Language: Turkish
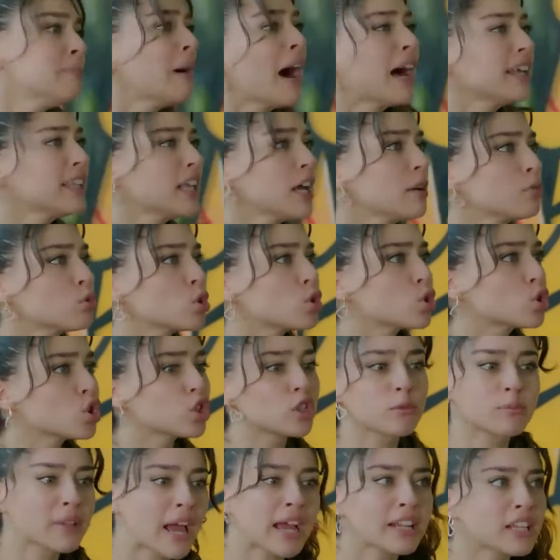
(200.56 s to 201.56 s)
Madem
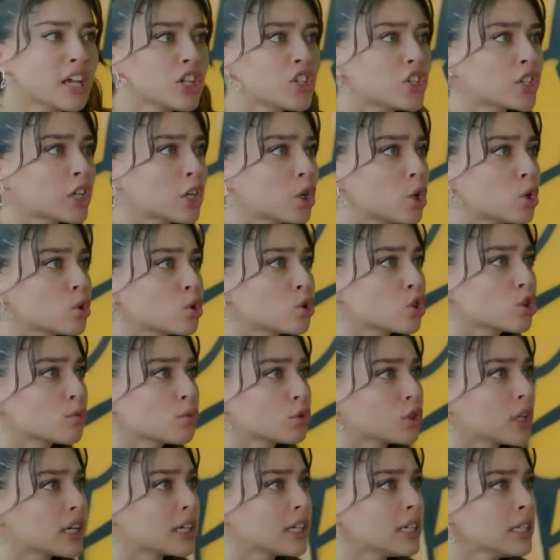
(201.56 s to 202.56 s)
susuyorum nereden çıkarıyorsunuz
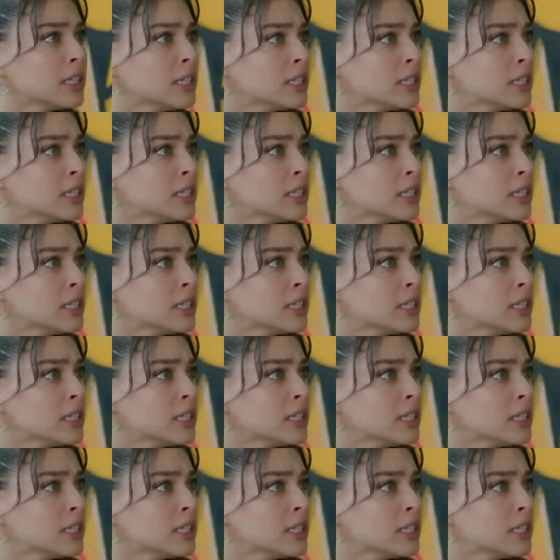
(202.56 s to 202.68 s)
bunları?